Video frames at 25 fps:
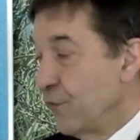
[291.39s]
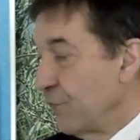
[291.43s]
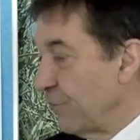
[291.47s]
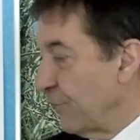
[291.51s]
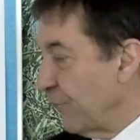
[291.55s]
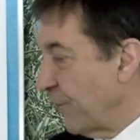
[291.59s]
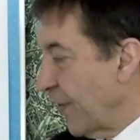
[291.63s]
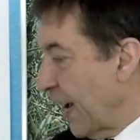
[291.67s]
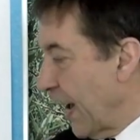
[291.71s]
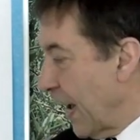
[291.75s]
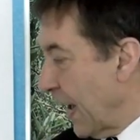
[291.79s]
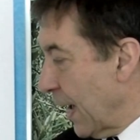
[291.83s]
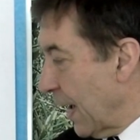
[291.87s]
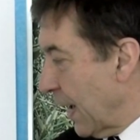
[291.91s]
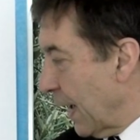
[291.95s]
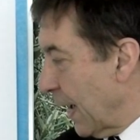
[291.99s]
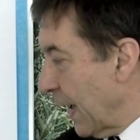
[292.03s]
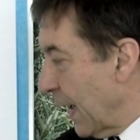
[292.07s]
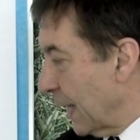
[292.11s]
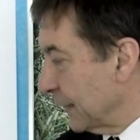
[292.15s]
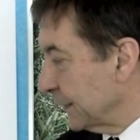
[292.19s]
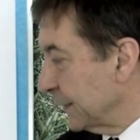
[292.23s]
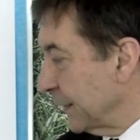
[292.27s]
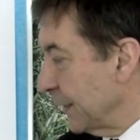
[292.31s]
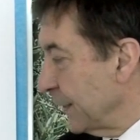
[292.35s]
va
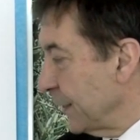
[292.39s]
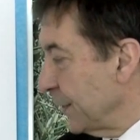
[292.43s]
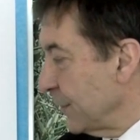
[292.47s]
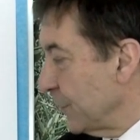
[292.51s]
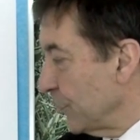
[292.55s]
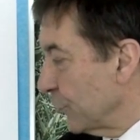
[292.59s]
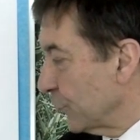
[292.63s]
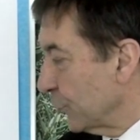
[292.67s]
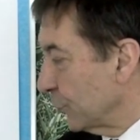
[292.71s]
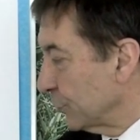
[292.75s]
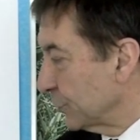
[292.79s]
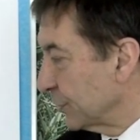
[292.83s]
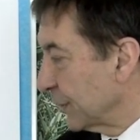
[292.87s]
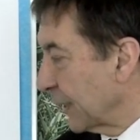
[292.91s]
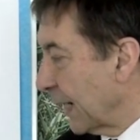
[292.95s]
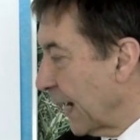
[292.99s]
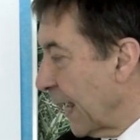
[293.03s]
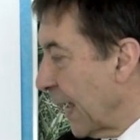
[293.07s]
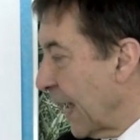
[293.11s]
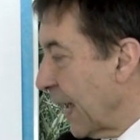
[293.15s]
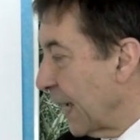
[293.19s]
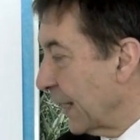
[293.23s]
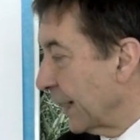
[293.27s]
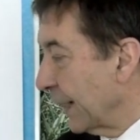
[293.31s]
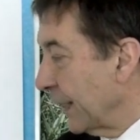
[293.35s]
ad
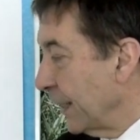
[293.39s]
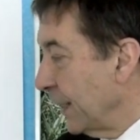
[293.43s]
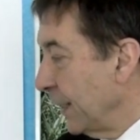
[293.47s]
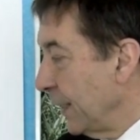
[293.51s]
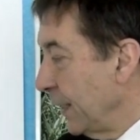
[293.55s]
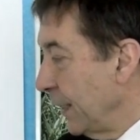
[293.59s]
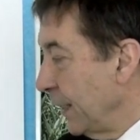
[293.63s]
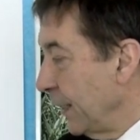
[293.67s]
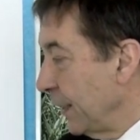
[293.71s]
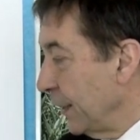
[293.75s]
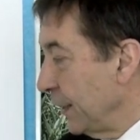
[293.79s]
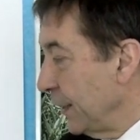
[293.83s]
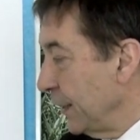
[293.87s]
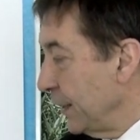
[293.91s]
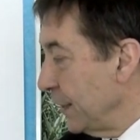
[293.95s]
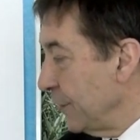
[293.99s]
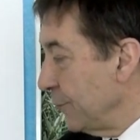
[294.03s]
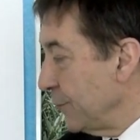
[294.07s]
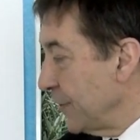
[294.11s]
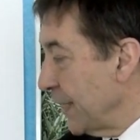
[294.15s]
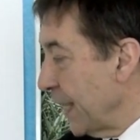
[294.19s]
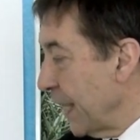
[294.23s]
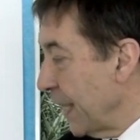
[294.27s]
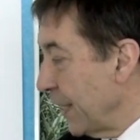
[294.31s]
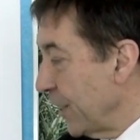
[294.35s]
incontrare i
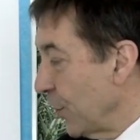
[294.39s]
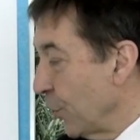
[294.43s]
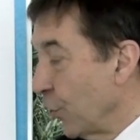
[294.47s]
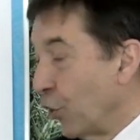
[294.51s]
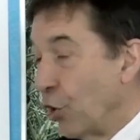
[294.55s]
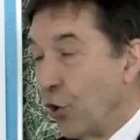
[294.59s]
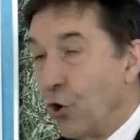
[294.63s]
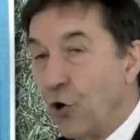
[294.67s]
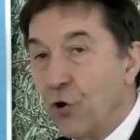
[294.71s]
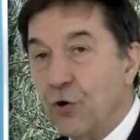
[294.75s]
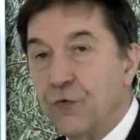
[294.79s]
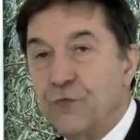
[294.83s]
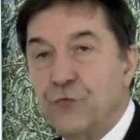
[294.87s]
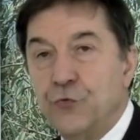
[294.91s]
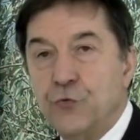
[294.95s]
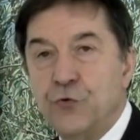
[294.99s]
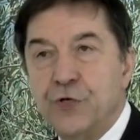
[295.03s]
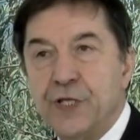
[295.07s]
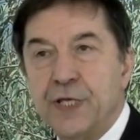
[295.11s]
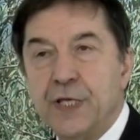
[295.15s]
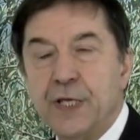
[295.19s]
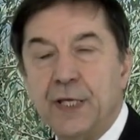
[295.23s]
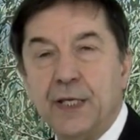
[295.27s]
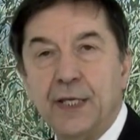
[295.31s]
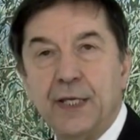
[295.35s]
miei
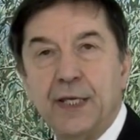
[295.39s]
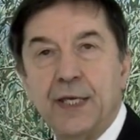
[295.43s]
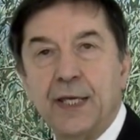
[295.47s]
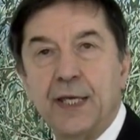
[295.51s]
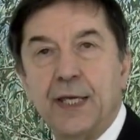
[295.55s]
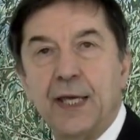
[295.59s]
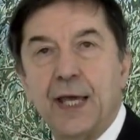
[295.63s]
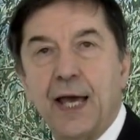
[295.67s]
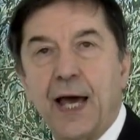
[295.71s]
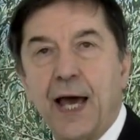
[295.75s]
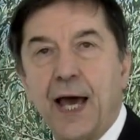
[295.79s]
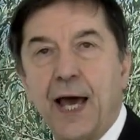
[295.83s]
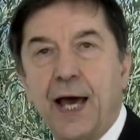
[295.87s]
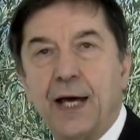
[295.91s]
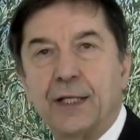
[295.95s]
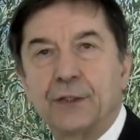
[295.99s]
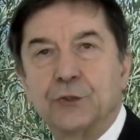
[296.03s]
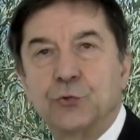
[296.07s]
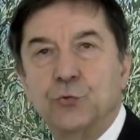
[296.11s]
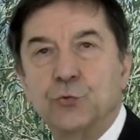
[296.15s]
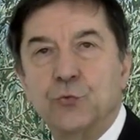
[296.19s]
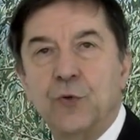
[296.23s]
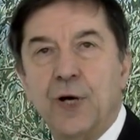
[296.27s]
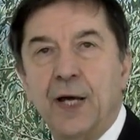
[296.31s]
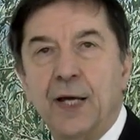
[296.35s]
ovuli e
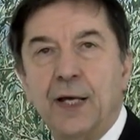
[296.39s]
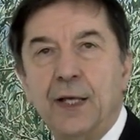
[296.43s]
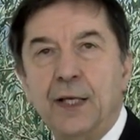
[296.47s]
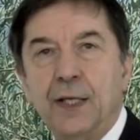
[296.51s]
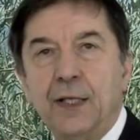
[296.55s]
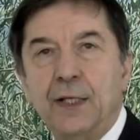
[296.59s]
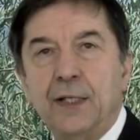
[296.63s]
attua